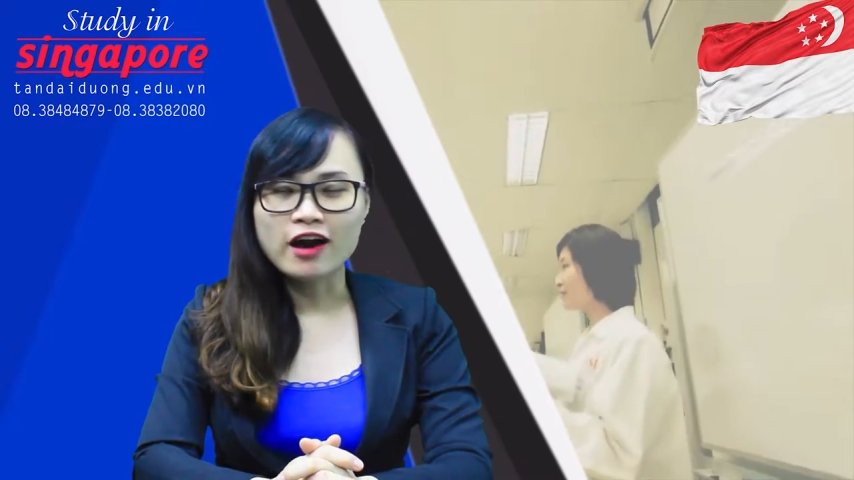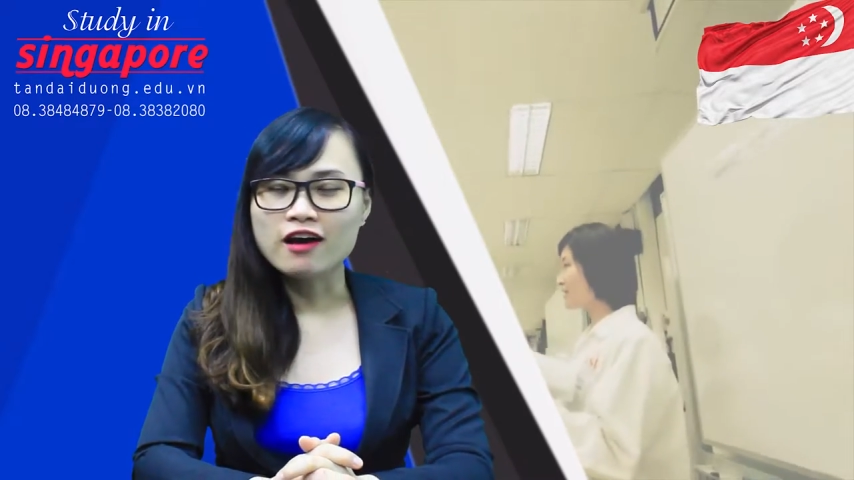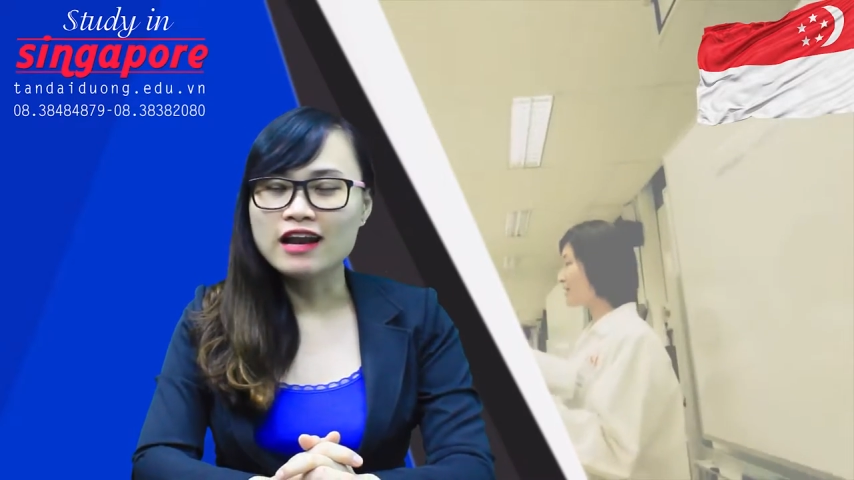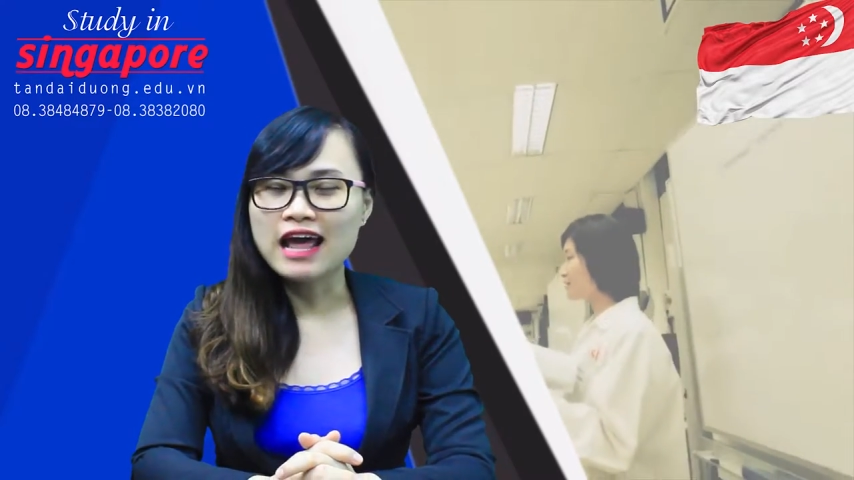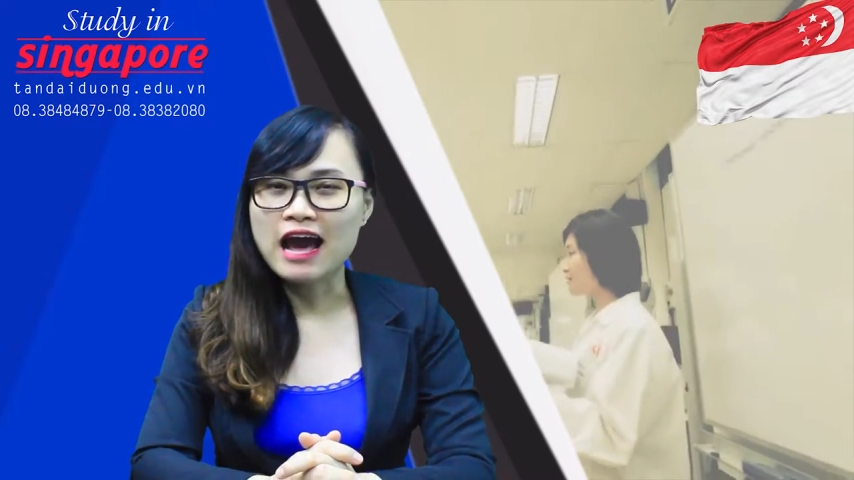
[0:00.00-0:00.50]

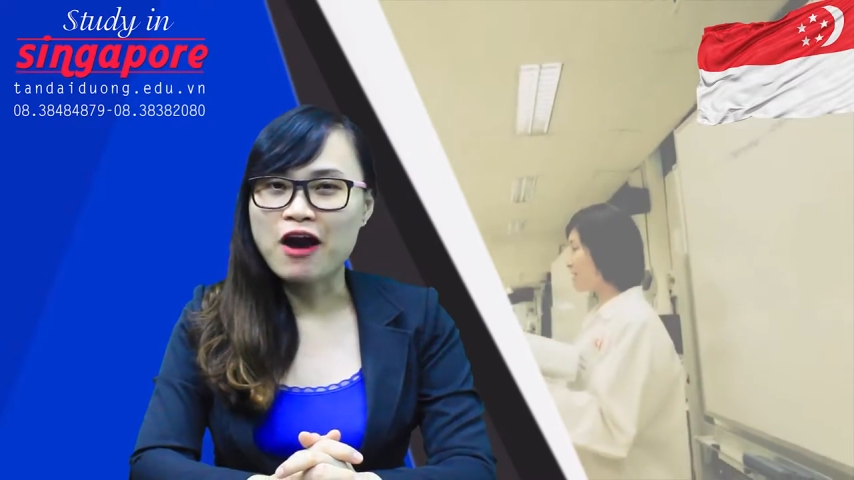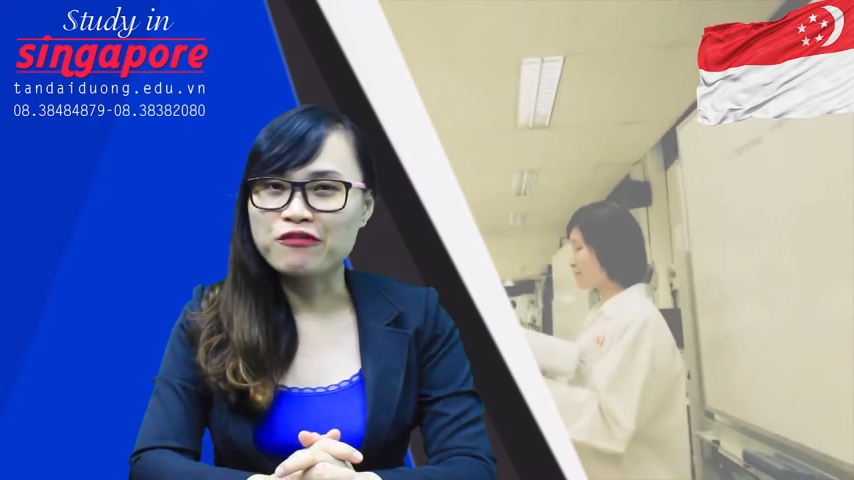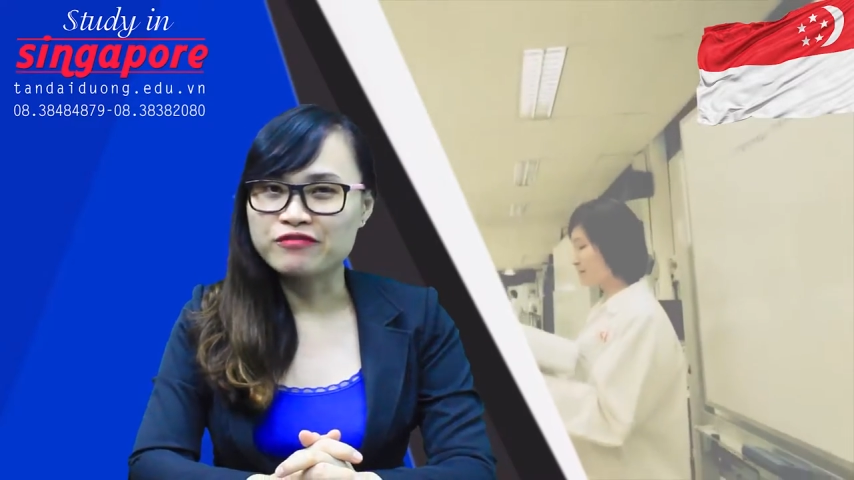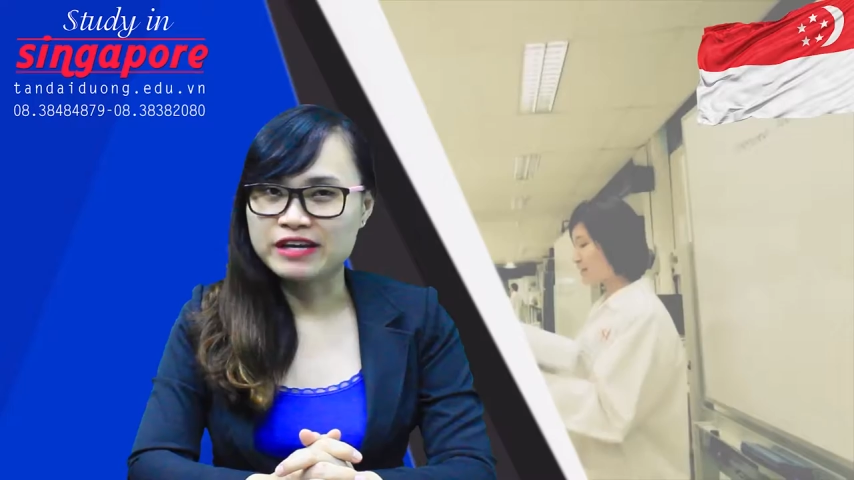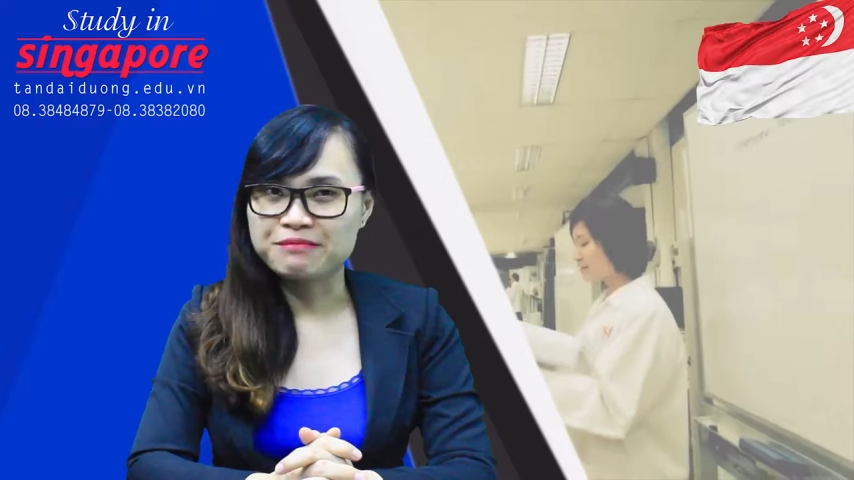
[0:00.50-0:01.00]
đó là
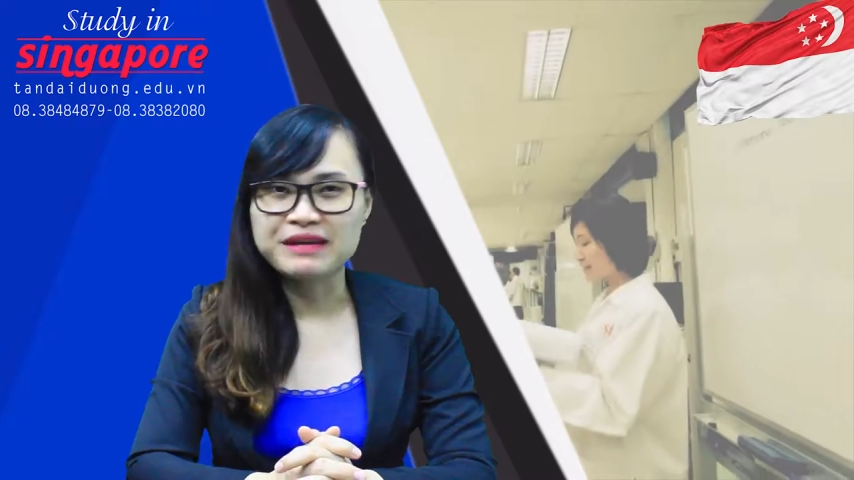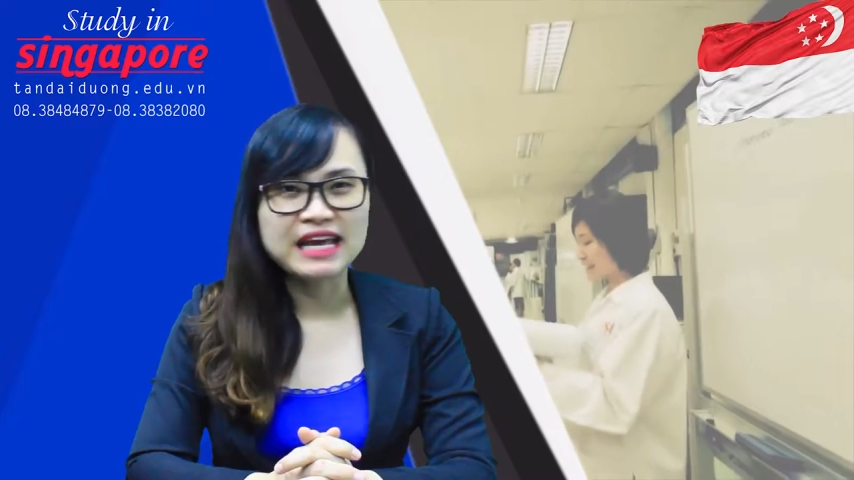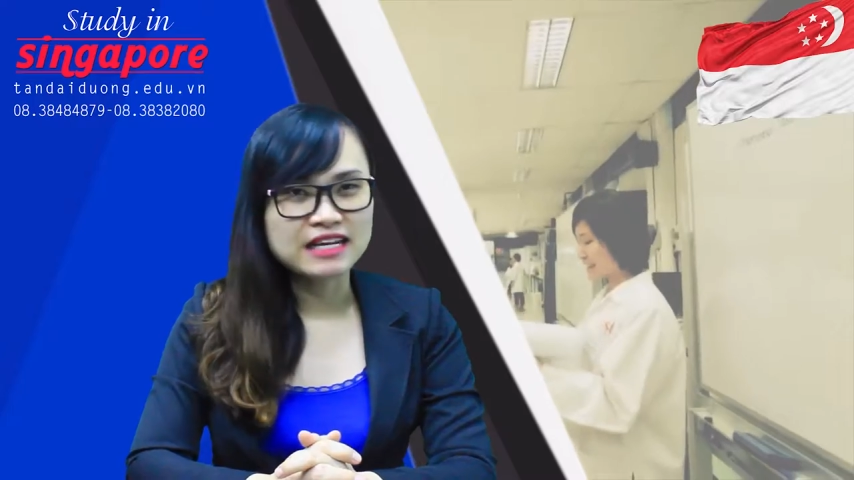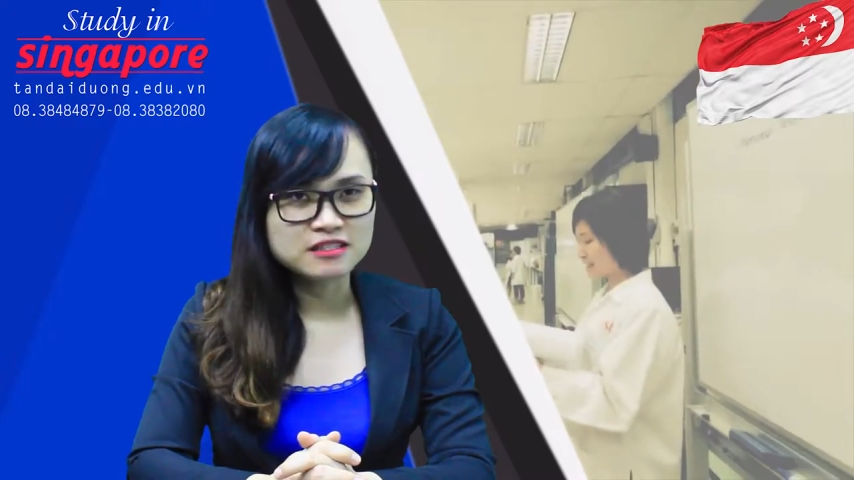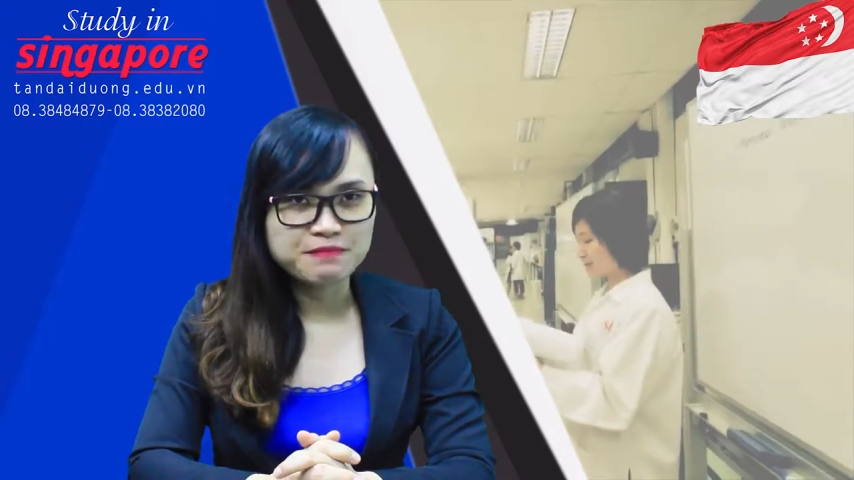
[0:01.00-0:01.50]
học viện
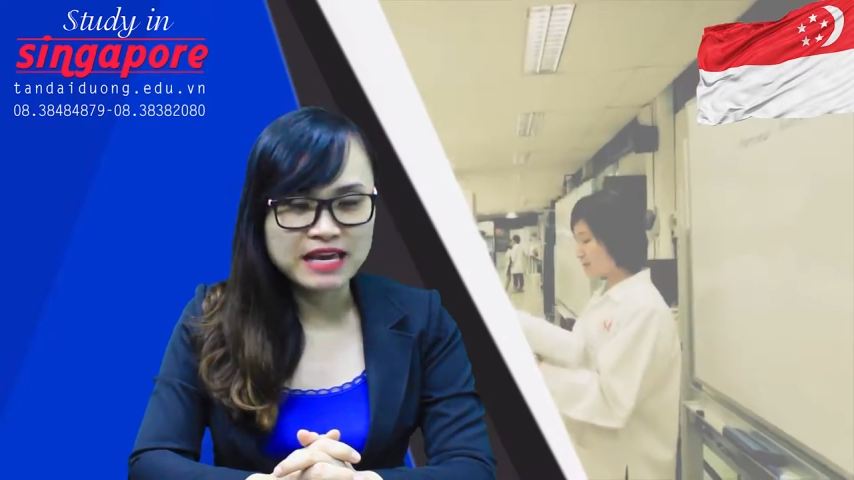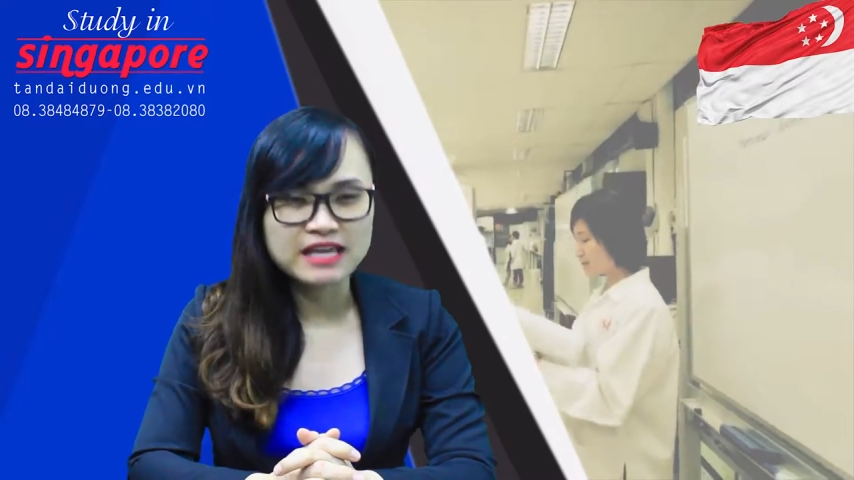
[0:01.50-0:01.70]
BSP.